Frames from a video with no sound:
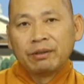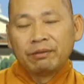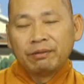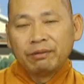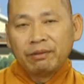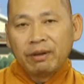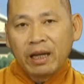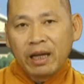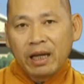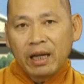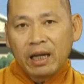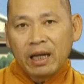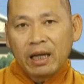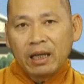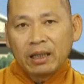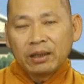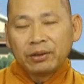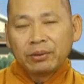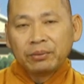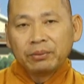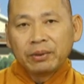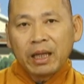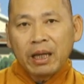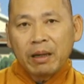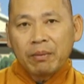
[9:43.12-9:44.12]
và
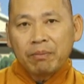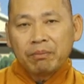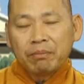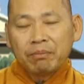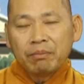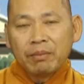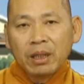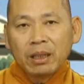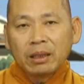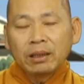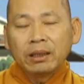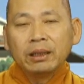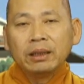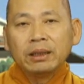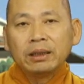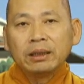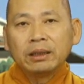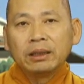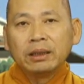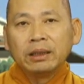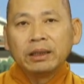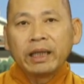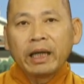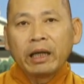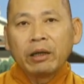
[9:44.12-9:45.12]
chúng ta bớt đi cái
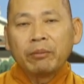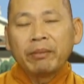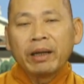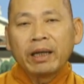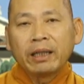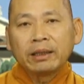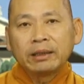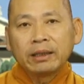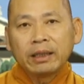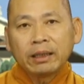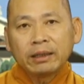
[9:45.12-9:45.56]
sự ngã mạn